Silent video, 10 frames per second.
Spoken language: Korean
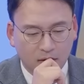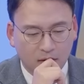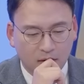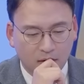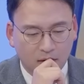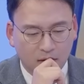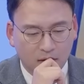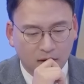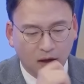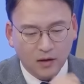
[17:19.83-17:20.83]
어,
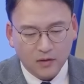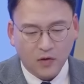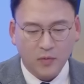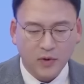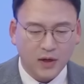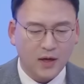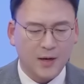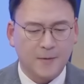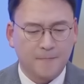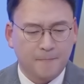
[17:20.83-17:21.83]
그 얘기를
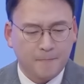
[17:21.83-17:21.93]
들어보니까,